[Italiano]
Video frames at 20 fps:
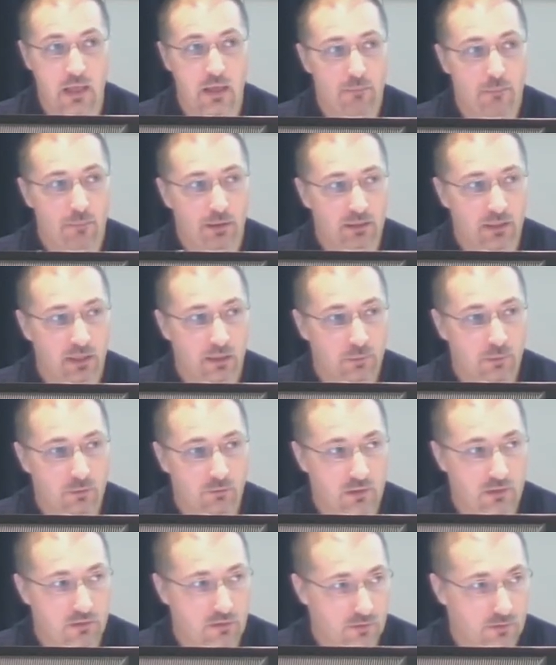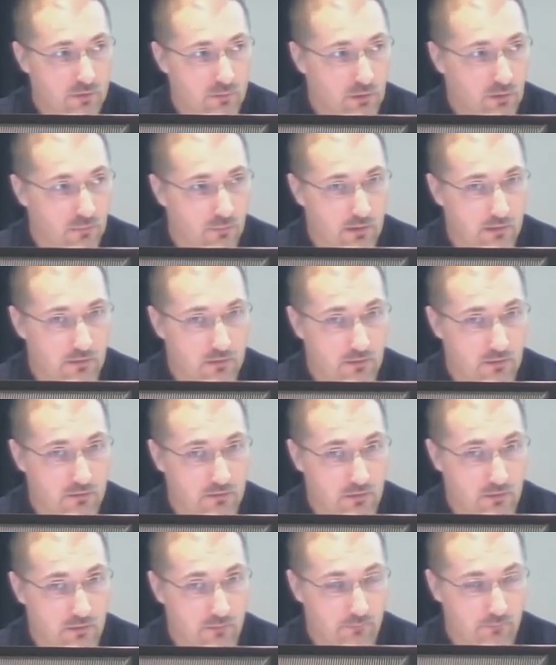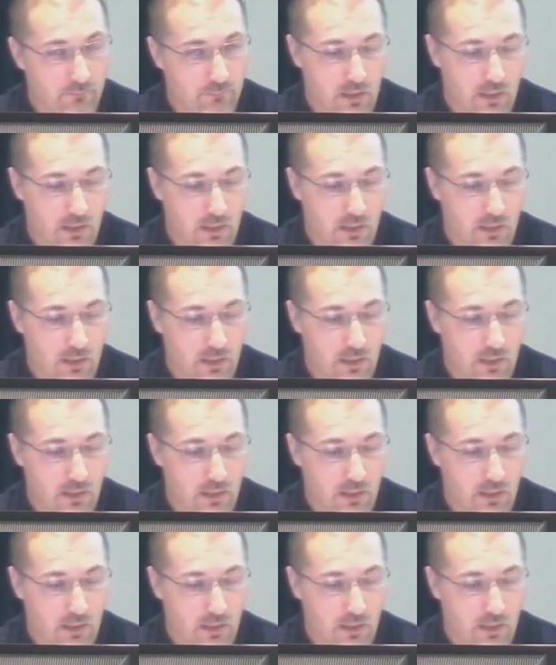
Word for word: ma dalla provincia sicuramente sì.